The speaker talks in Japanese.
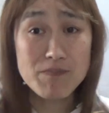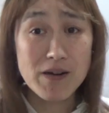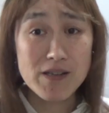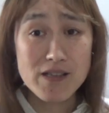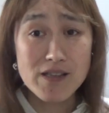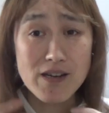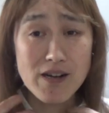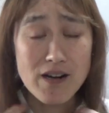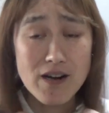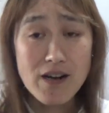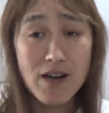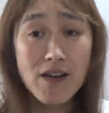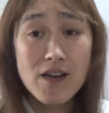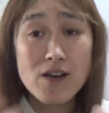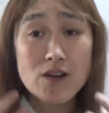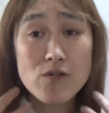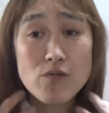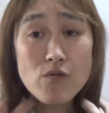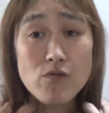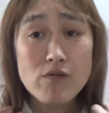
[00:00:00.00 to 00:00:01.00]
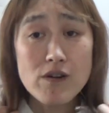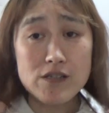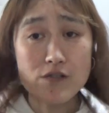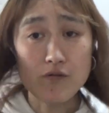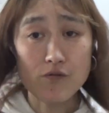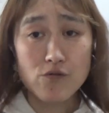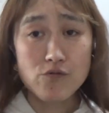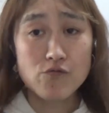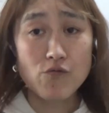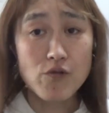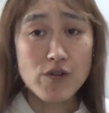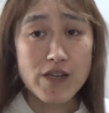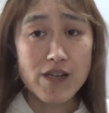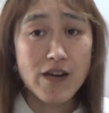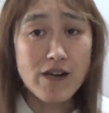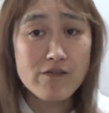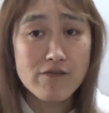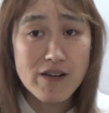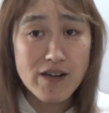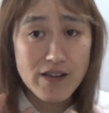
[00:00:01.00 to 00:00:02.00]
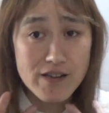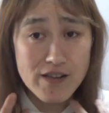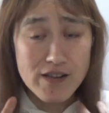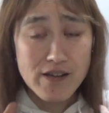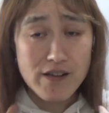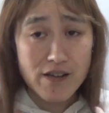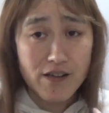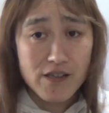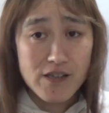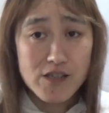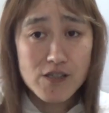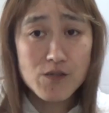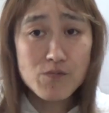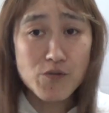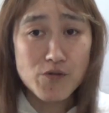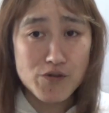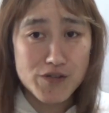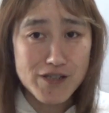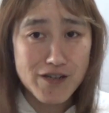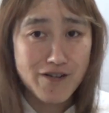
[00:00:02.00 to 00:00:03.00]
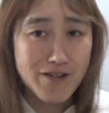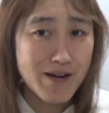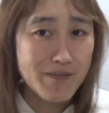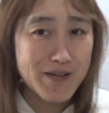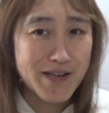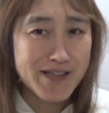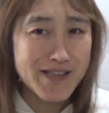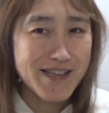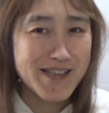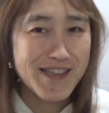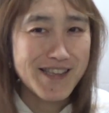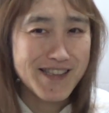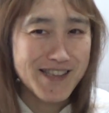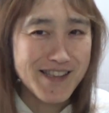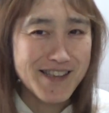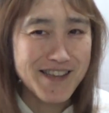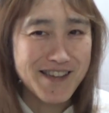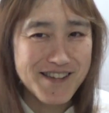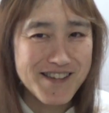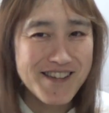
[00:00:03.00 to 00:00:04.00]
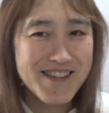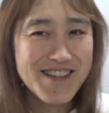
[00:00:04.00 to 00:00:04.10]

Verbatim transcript: パーテだから、ここがちょっと動きがあるからね、いつもと違う髪型になってね。